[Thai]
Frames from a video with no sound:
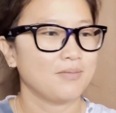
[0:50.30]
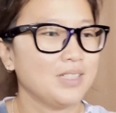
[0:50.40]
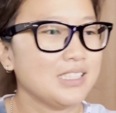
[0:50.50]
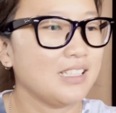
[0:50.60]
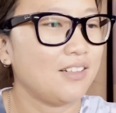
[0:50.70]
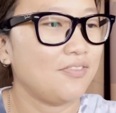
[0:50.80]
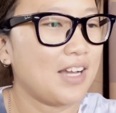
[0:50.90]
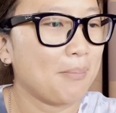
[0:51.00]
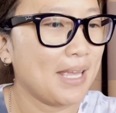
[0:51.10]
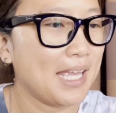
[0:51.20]
เมื่อคืนเราฟั
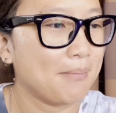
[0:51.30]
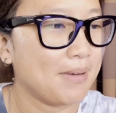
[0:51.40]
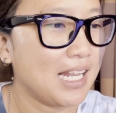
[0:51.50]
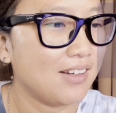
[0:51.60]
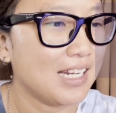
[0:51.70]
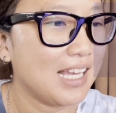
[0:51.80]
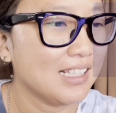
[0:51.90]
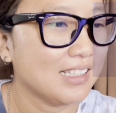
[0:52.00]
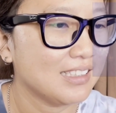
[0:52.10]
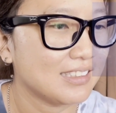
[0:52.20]
งเพลงไปแล้วนะ
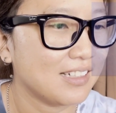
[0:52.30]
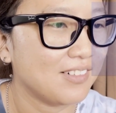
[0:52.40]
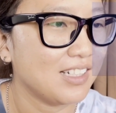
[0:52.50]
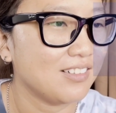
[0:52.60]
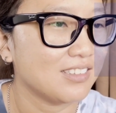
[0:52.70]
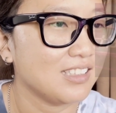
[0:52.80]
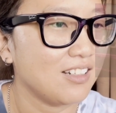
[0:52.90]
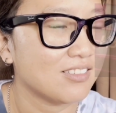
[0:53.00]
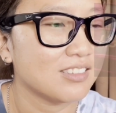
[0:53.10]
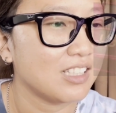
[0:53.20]
แต่ว่ารอบนี้
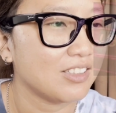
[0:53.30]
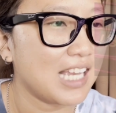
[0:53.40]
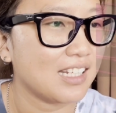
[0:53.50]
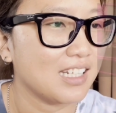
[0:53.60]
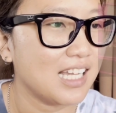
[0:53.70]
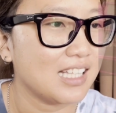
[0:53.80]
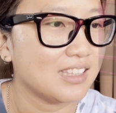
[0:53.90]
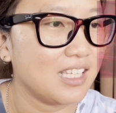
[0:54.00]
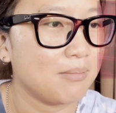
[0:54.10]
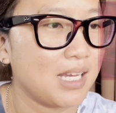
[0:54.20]
เราคุยเราอยากเห็นท่า
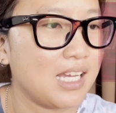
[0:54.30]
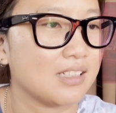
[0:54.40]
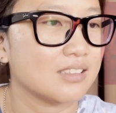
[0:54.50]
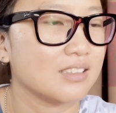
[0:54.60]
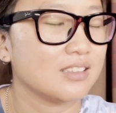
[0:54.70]
เต้นมาก